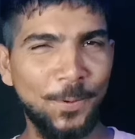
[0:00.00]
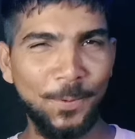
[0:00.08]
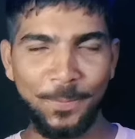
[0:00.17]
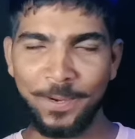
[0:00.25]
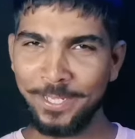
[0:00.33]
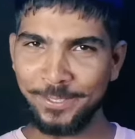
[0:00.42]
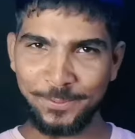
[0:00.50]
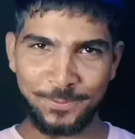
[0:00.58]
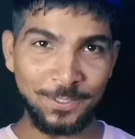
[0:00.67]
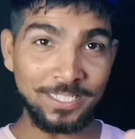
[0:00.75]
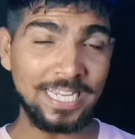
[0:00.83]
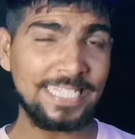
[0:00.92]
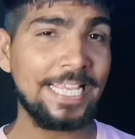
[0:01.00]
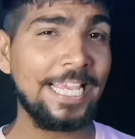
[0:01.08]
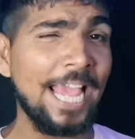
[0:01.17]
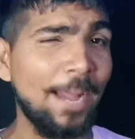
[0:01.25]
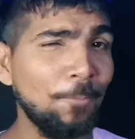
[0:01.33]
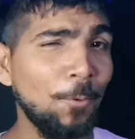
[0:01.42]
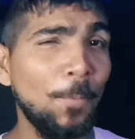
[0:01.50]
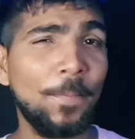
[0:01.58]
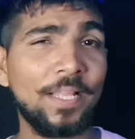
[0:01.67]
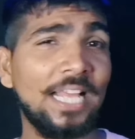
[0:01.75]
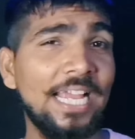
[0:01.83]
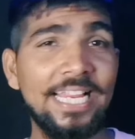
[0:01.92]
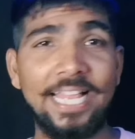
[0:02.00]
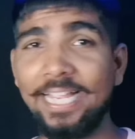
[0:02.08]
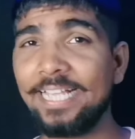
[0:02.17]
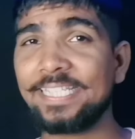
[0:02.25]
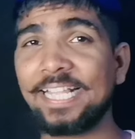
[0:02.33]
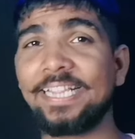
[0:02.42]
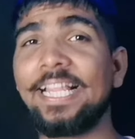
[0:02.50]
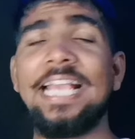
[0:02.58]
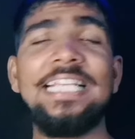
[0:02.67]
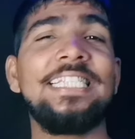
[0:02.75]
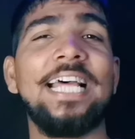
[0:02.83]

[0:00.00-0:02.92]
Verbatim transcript: ओके okay, दोस्तों जैसा कि आपको पता ही है कि 27